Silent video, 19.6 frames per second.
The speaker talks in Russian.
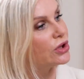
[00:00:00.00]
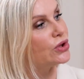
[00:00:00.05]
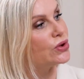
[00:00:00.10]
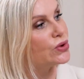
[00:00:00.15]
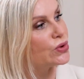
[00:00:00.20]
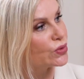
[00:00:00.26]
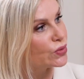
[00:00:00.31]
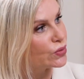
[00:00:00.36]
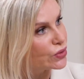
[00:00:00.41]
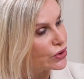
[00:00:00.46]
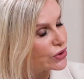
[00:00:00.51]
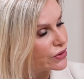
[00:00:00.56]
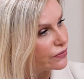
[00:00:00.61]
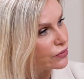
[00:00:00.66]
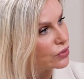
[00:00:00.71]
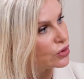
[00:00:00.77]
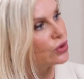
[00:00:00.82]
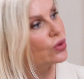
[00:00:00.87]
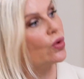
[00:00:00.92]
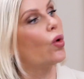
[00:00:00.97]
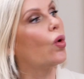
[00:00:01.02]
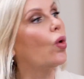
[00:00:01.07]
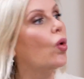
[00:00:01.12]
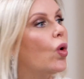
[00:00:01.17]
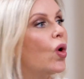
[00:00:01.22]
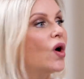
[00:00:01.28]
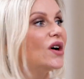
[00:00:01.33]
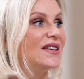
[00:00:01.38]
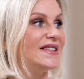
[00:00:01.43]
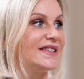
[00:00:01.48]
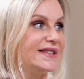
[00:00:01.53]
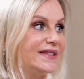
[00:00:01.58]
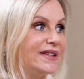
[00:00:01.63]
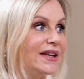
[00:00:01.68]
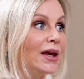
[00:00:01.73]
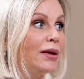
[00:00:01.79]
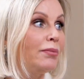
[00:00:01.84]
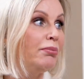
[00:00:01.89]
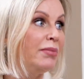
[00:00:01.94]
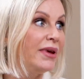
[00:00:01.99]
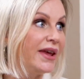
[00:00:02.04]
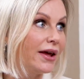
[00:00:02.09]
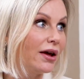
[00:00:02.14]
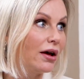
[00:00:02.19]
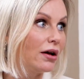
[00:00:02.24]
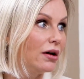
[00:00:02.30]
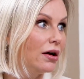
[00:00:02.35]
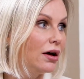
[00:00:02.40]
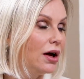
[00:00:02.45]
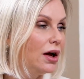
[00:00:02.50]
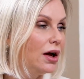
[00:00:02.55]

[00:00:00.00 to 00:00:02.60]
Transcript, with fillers: и чувствуют о себе.